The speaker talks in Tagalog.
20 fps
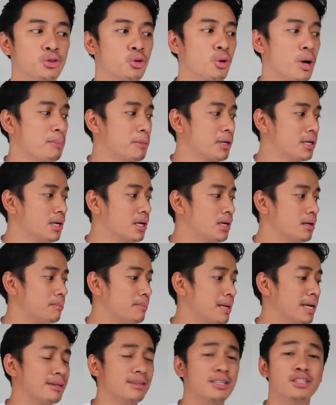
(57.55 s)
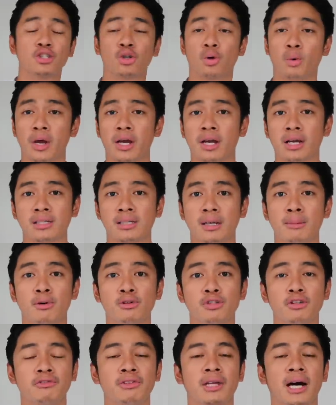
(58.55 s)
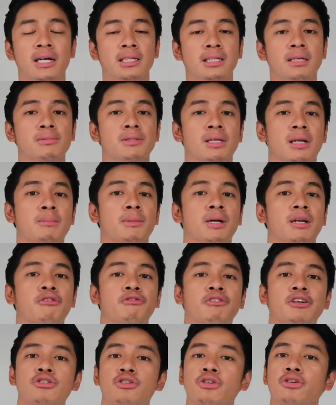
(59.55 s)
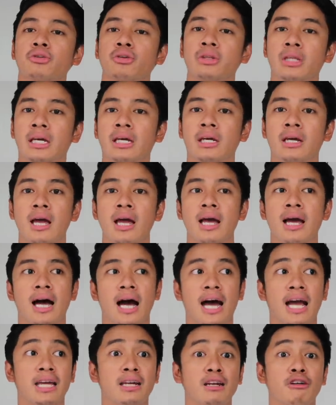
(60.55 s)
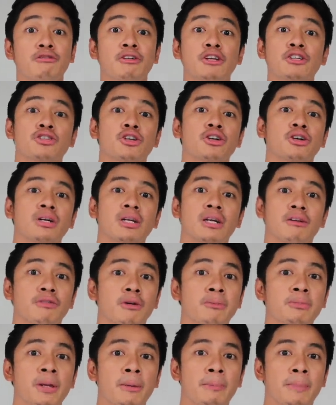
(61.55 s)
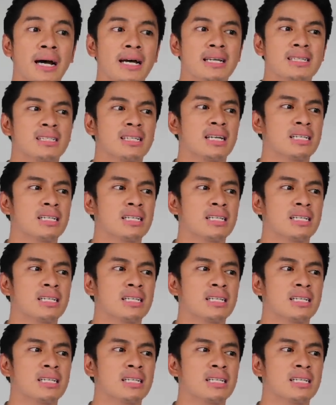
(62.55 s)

So I'm gonna make this quick kasi most of the items that I'm gonna feature today ay na-feature ko na from the past.